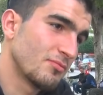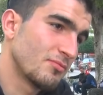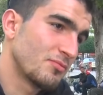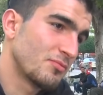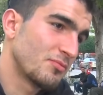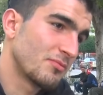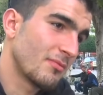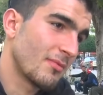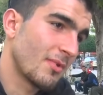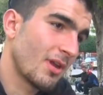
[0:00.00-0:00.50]

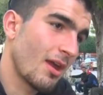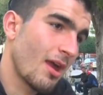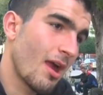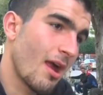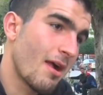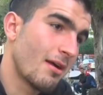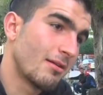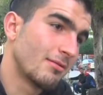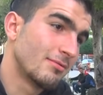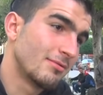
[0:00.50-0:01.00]
شنو اللي
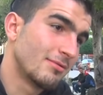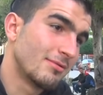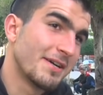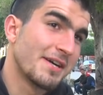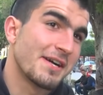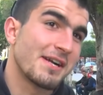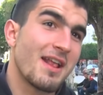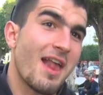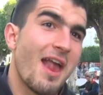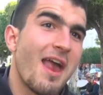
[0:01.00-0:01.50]
يخليك
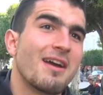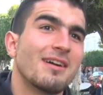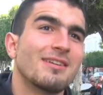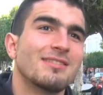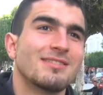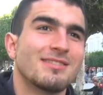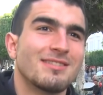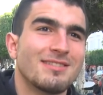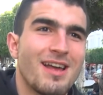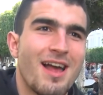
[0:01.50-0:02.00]
تعرس وانت
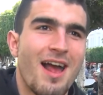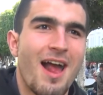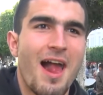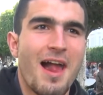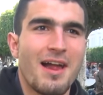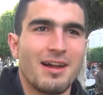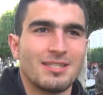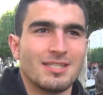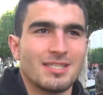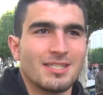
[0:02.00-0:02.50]
عمرك
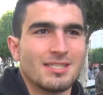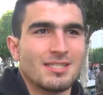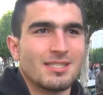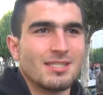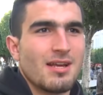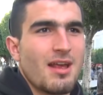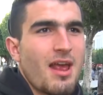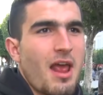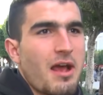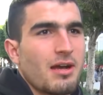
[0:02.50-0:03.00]
18 عام
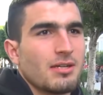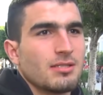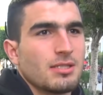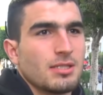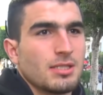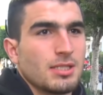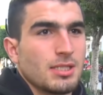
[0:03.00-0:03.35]
سامحني